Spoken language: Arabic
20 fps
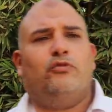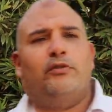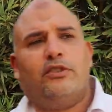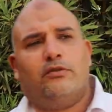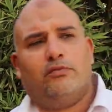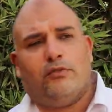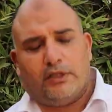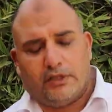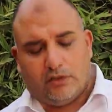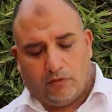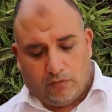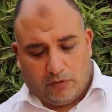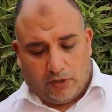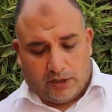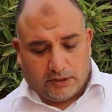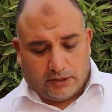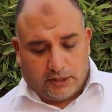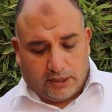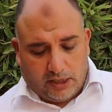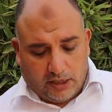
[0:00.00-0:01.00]
باسم العصر
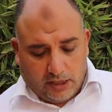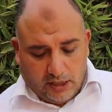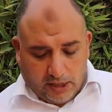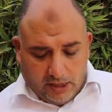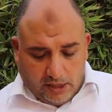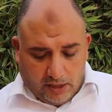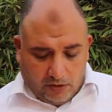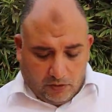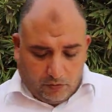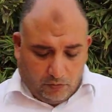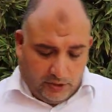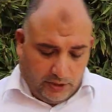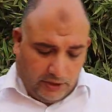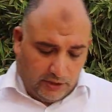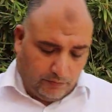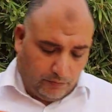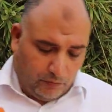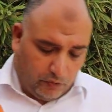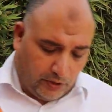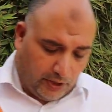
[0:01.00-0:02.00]
المعاصرة هو
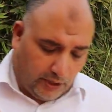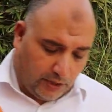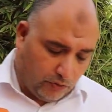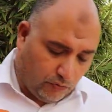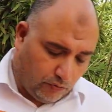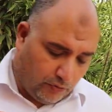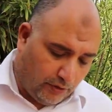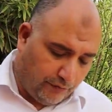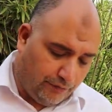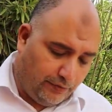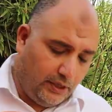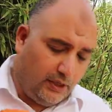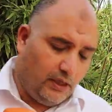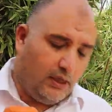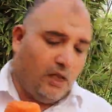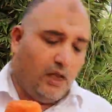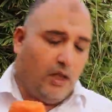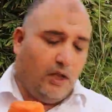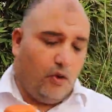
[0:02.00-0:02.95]
حزب منخرطون فيه